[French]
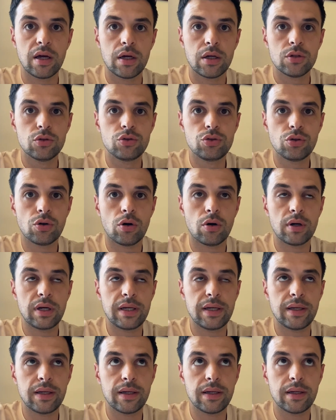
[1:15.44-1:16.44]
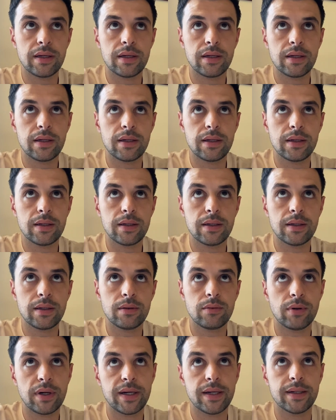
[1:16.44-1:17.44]
durant les
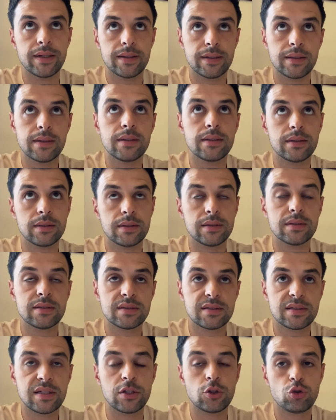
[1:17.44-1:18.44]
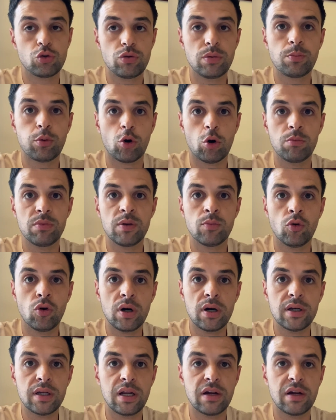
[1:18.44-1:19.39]
ouais, 7-8 premiers mois.